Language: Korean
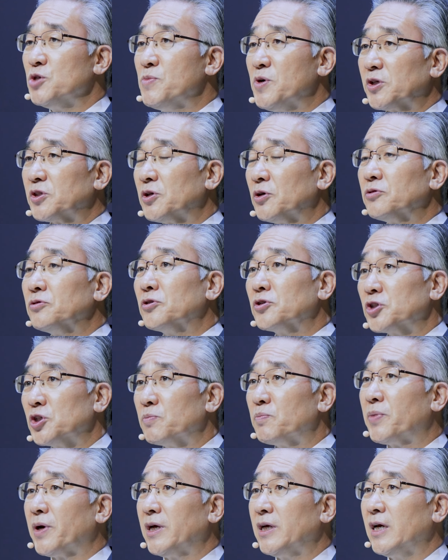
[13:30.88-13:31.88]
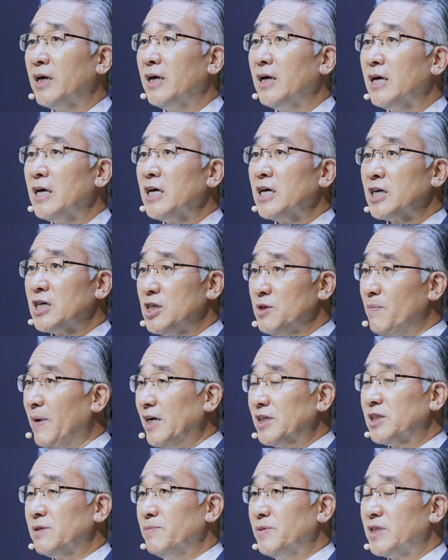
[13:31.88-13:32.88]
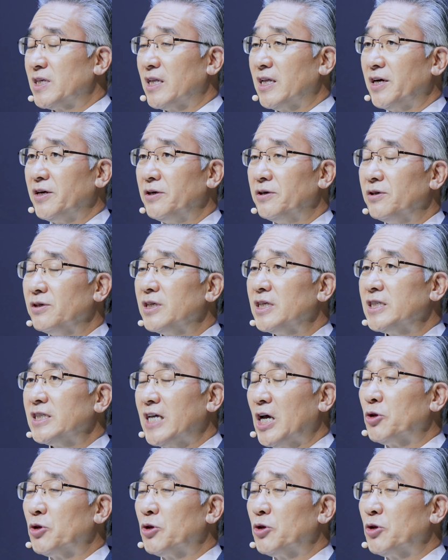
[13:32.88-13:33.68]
금요 성령 집회에 그 말씀이잖아요.